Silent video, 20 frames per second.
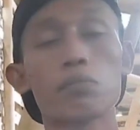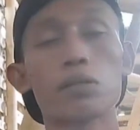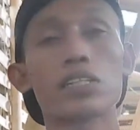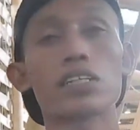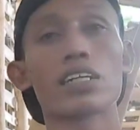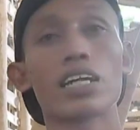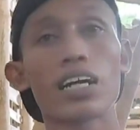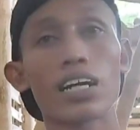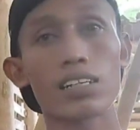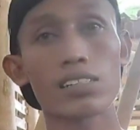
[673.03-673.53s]

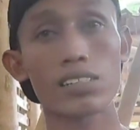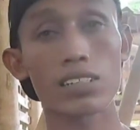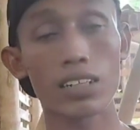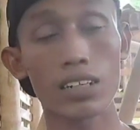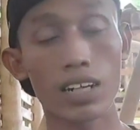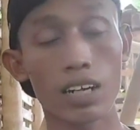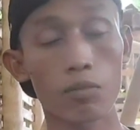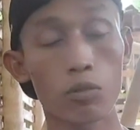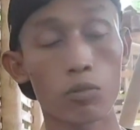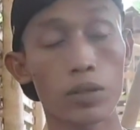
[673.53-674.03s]
peternak
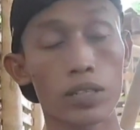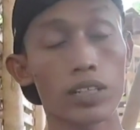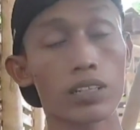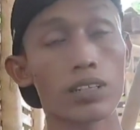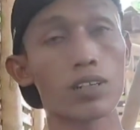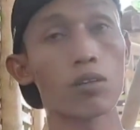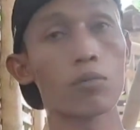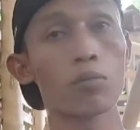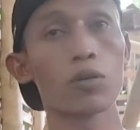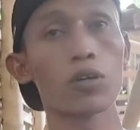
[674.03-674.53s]
kecil
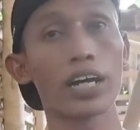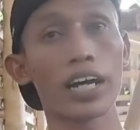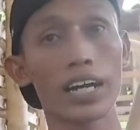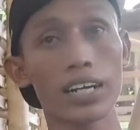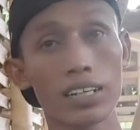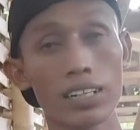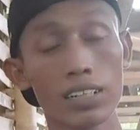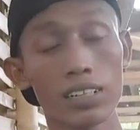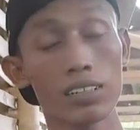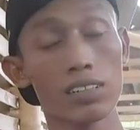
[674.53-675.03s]
Kabupaten
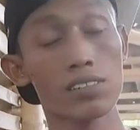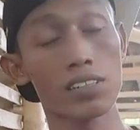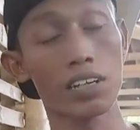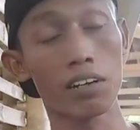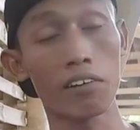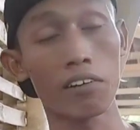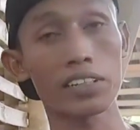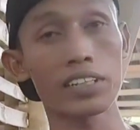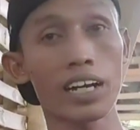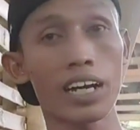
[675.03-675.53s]
Grobogan,
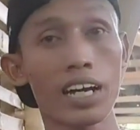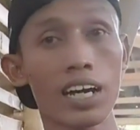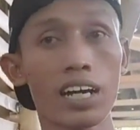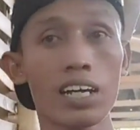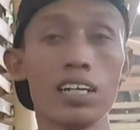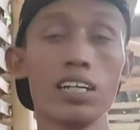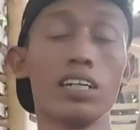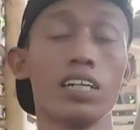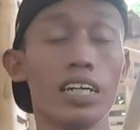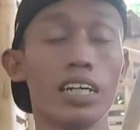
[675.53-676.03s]
Jawa
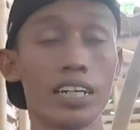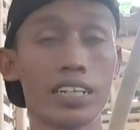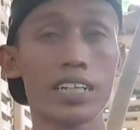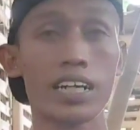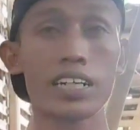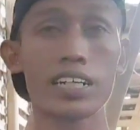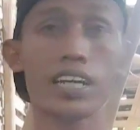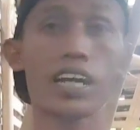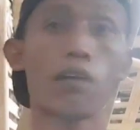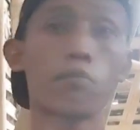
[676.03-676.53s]
Tengah.
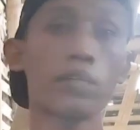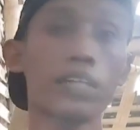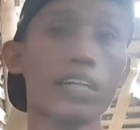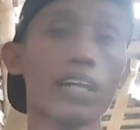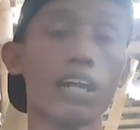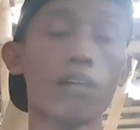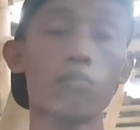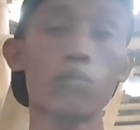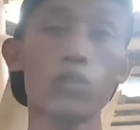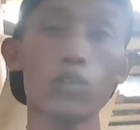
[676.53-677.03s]
Dari kami
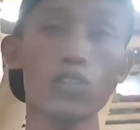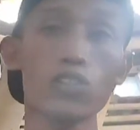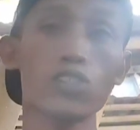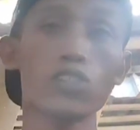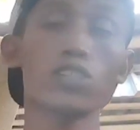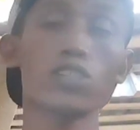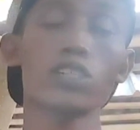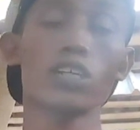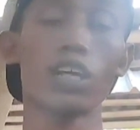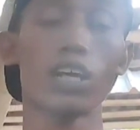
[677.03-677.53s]
Kang Mus